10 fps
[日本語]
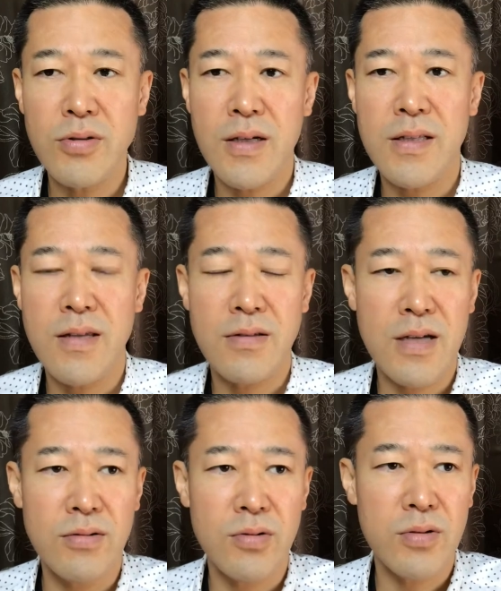的で
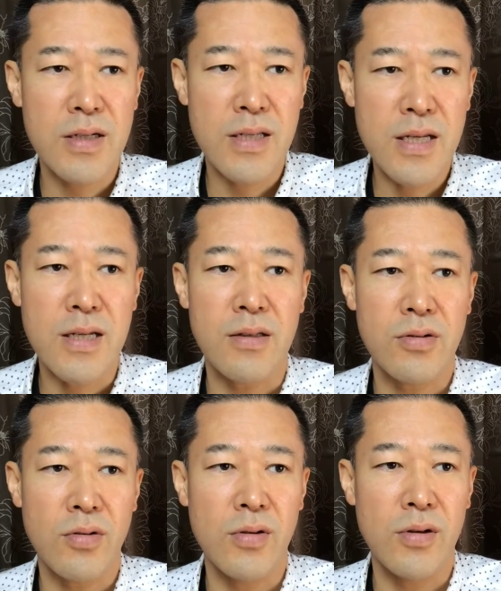使う時に
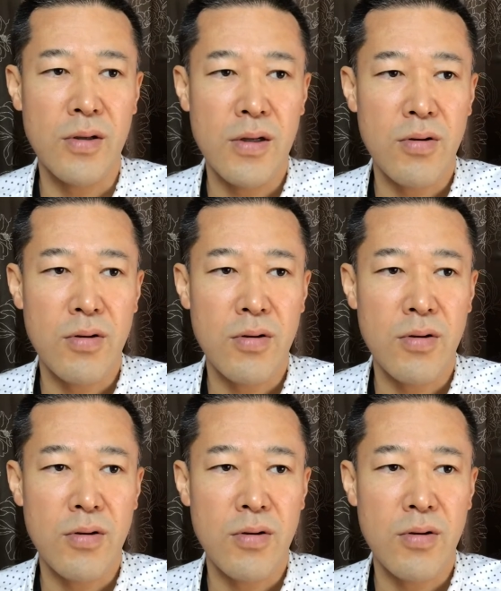その